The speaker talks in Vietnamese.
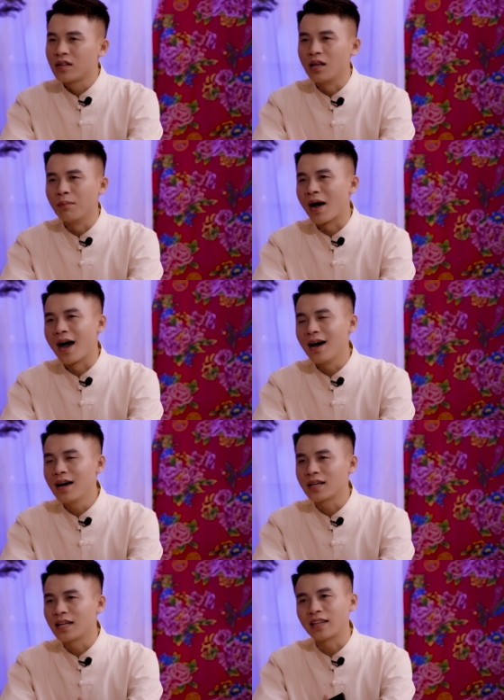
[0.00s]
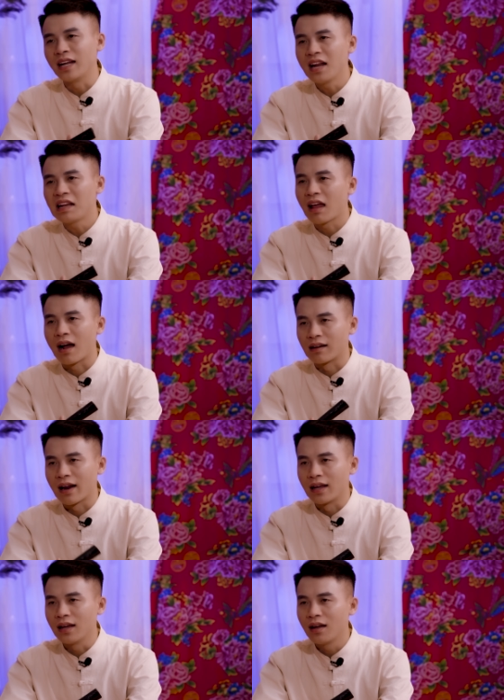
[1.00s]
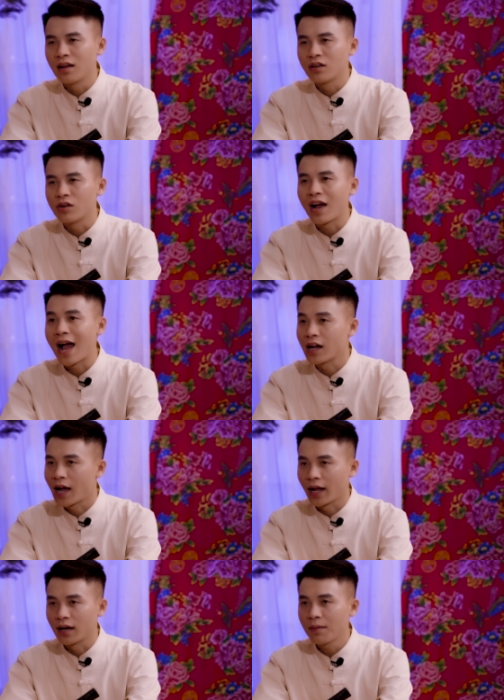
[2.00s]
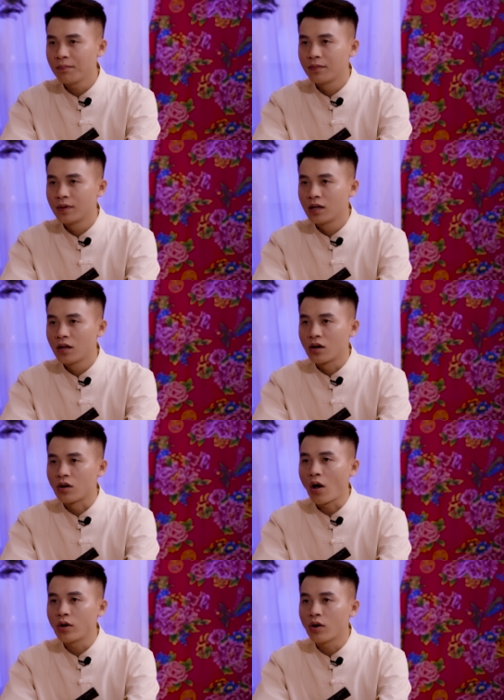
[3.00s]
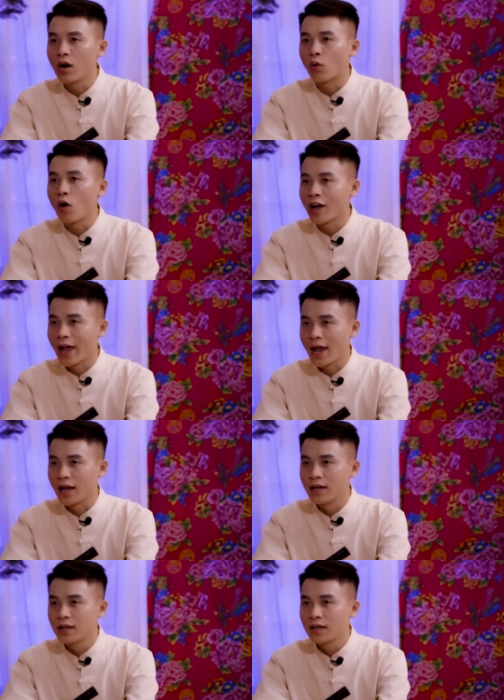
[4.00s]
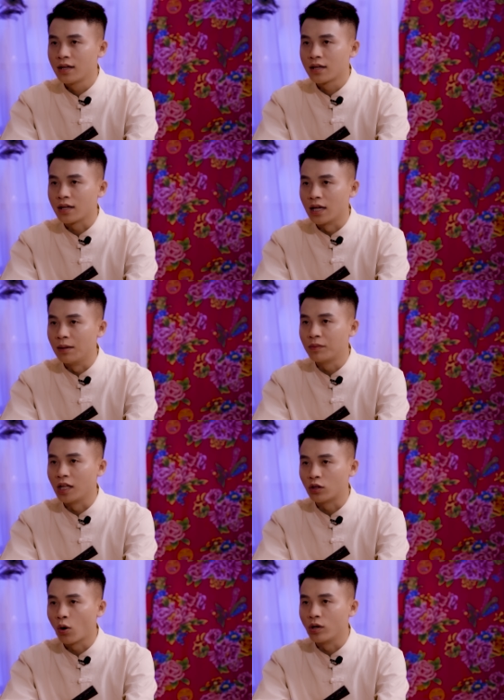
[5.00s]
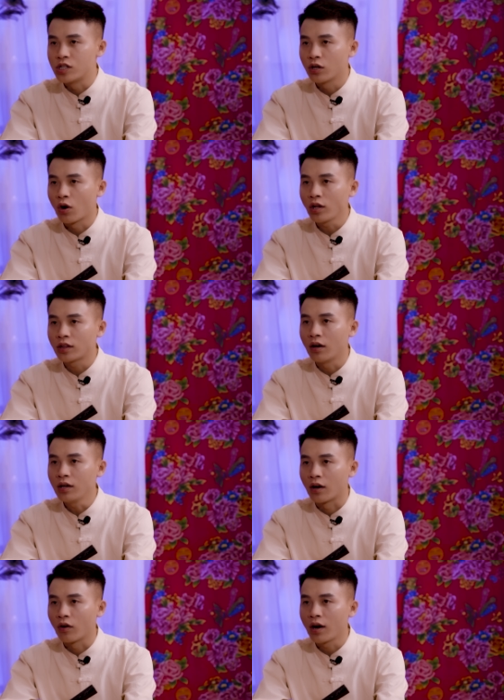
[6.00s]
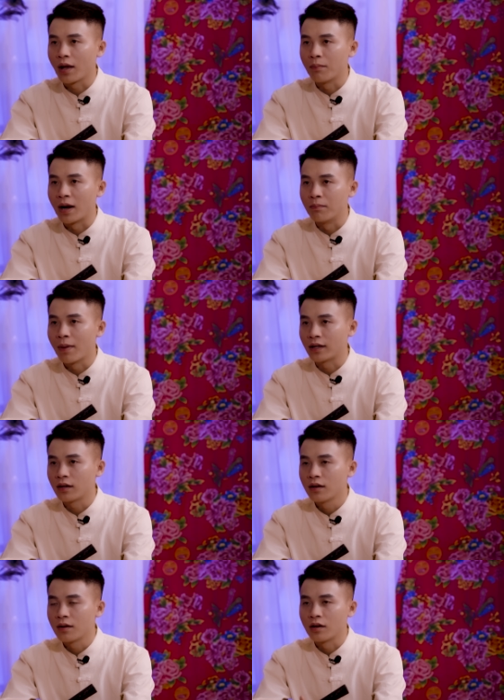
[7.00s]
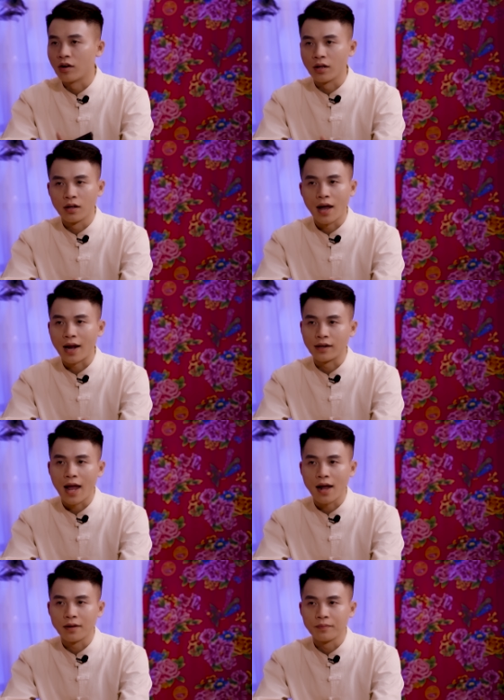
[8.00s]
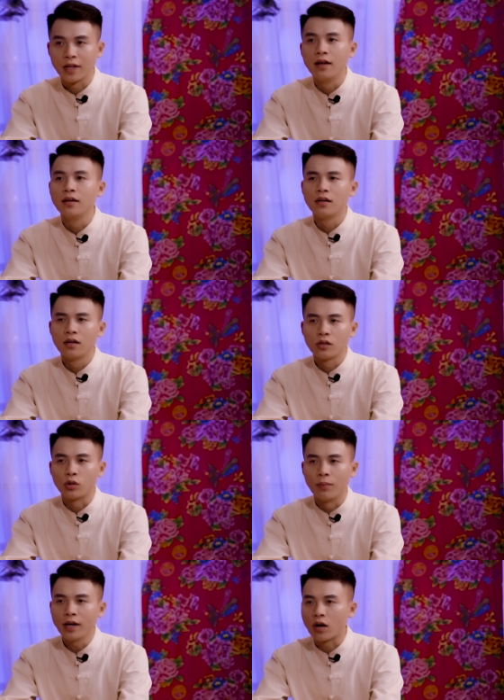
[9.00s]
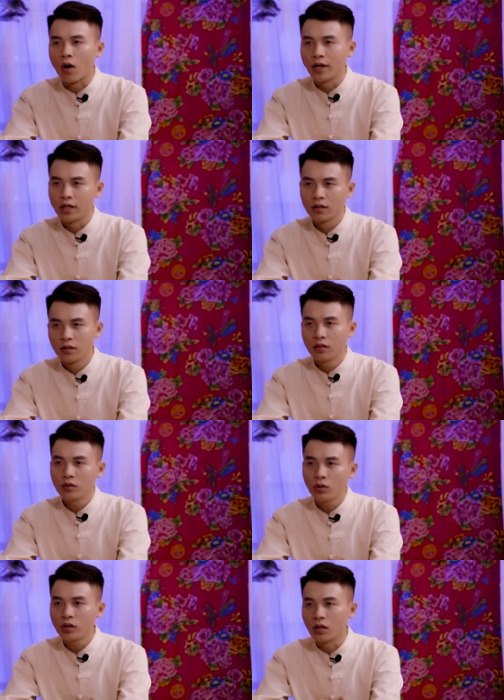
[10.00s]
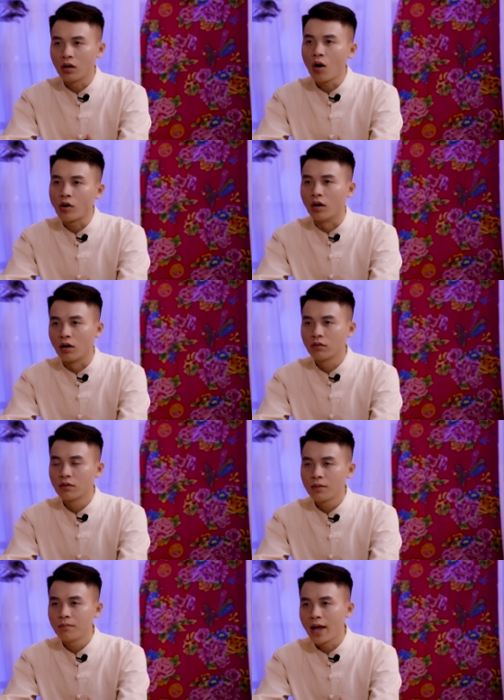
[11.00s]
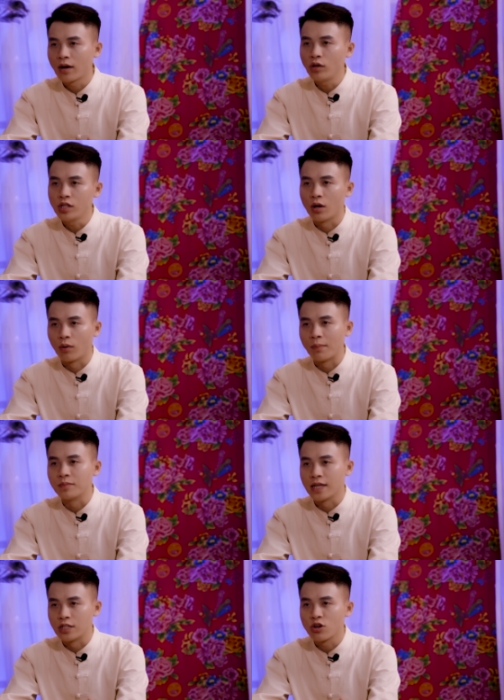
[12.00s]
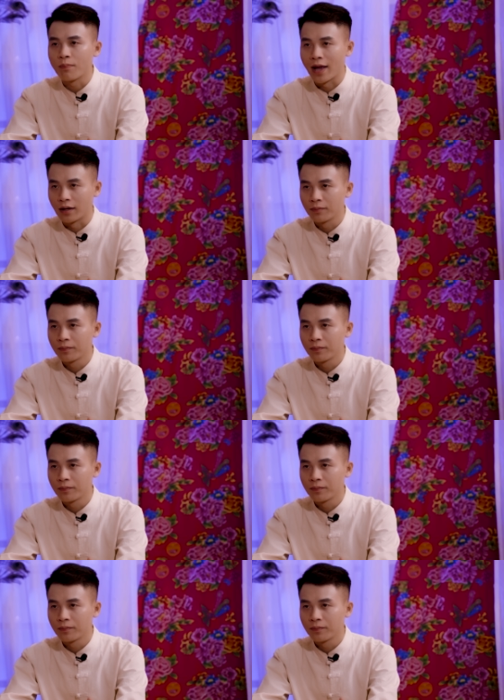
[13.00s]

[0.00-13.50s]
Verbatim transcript: Nhưng mà cái tính nết thằng này nó ngang ngạnh lắm, nói nó đâu có nghe. Im thì thôi chứ nói tới là nó lại bần bật, vậy gạt ngang. Tôi biết rồi, tôi tự lo được, mẹ nói nhiều làm gì cho mệt.